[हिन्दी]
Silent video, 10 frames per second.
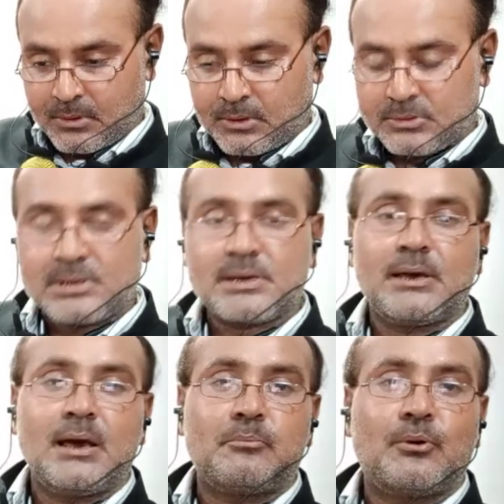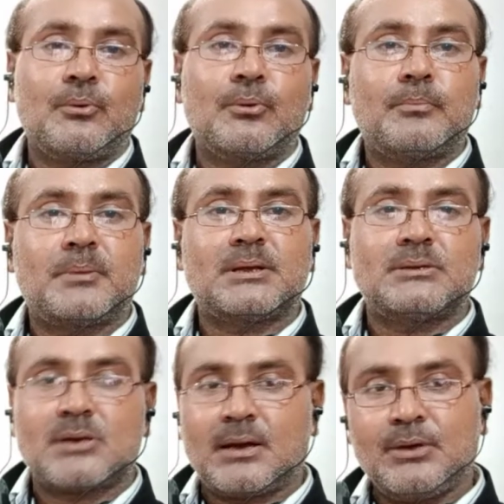जैसे कि आप लोगों को पता
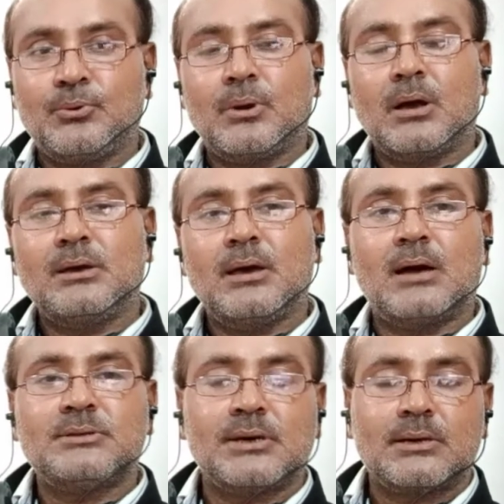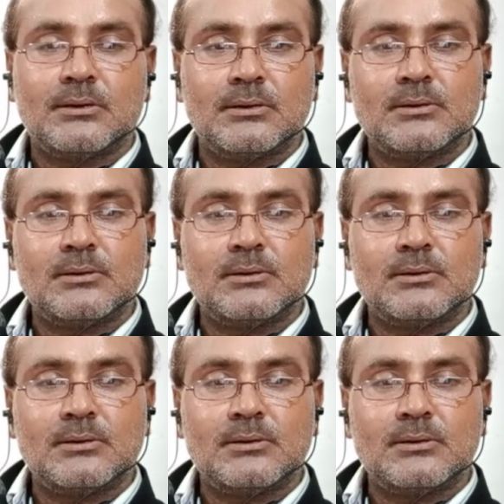चला ही होगा कि आज एक